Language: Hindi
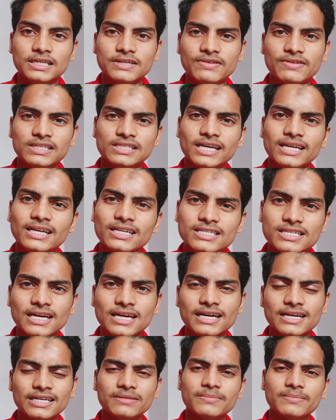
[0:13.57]
टीवी चैनल्स की
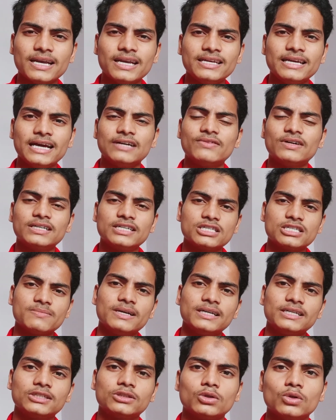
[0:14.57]
अर्निंग मेनली
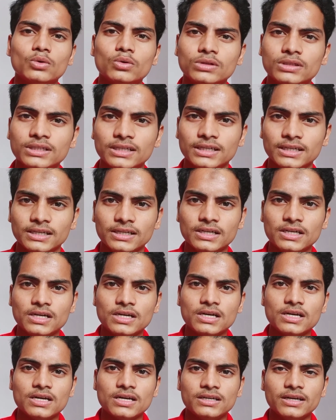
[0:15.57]
एडवर्टीजमेंट के थ्रू होती है
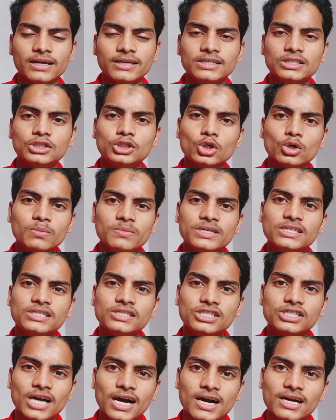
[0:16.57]
यानी जो भी
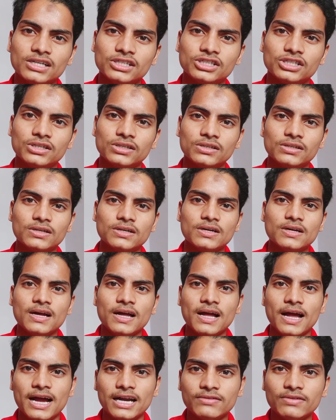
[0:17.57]
चार्ज
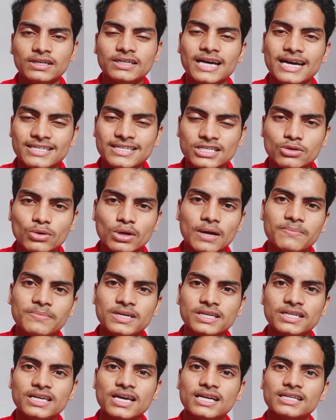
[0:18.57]
एडवर्टाइजर्स द्वारा
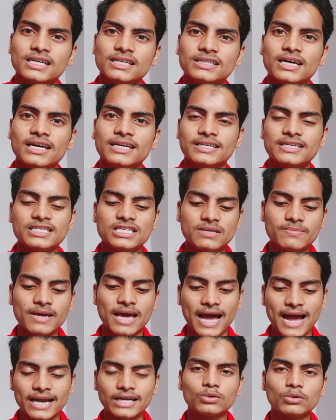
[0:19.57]
पे किया जाता है किसी भी
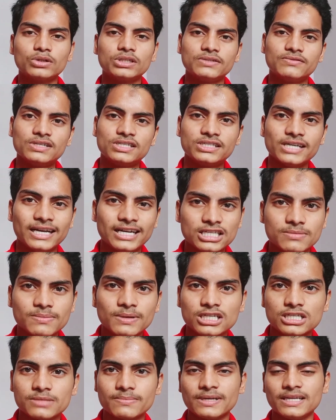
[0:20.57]
एड को टीवी चैनल्स
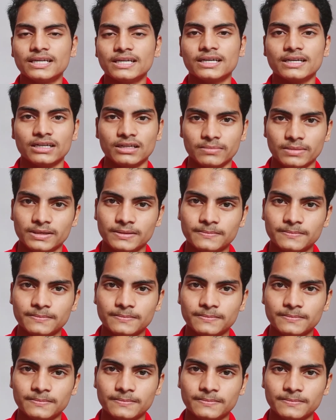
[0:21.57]
पर डिस्प्ले करने में